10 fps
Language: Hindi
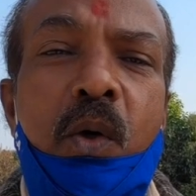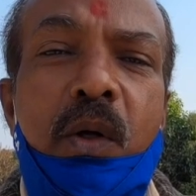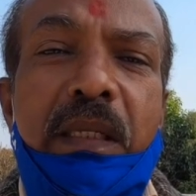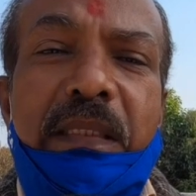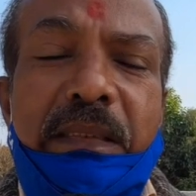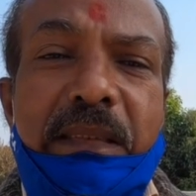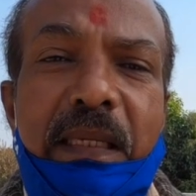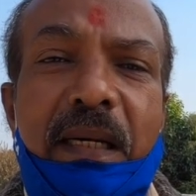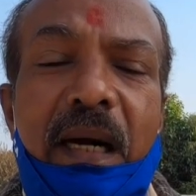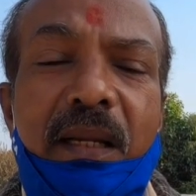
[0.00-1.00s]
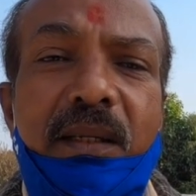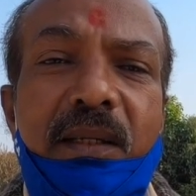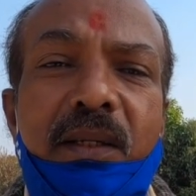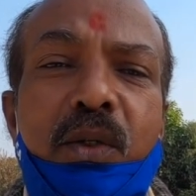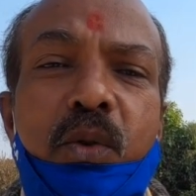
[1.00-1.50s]
और इसके
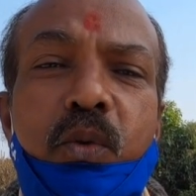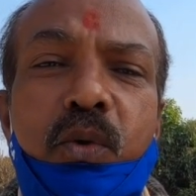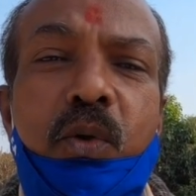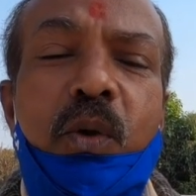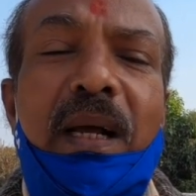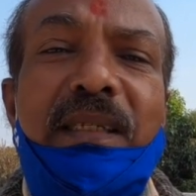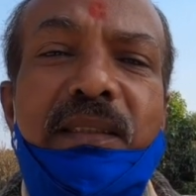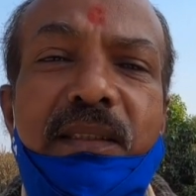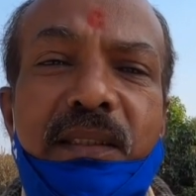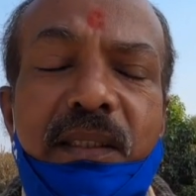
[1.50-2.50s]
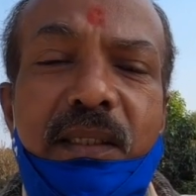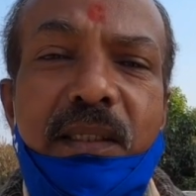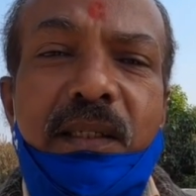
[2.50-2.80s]
कारण उनको राजनीति